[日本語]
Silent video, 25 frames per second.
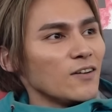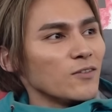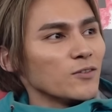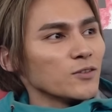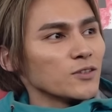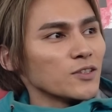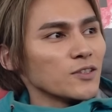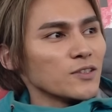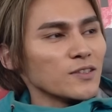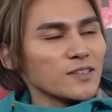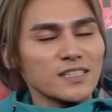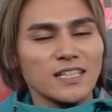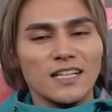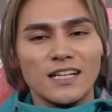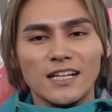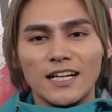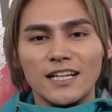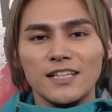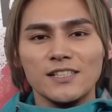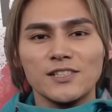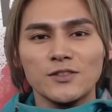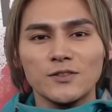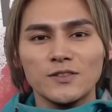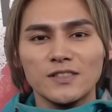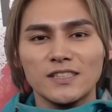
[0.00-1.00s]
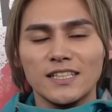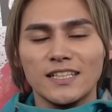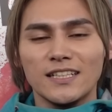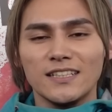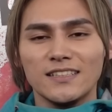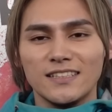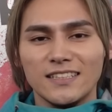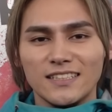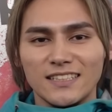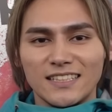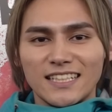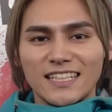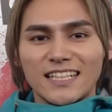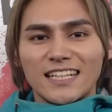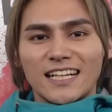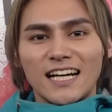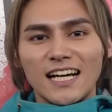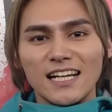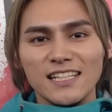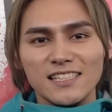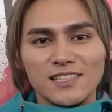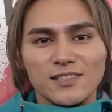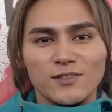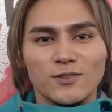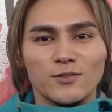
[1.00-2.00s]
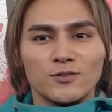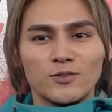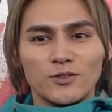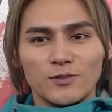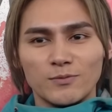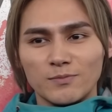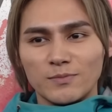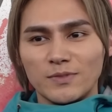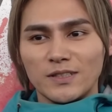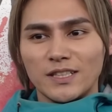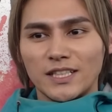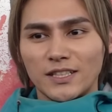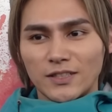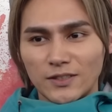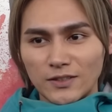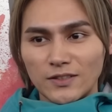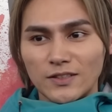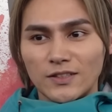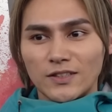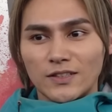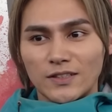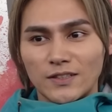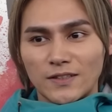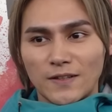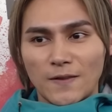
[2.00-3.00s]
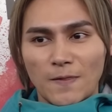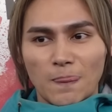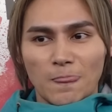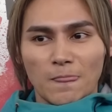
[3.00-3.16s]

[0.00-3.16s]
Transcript: お父さんが飲食店やっててアジの丼を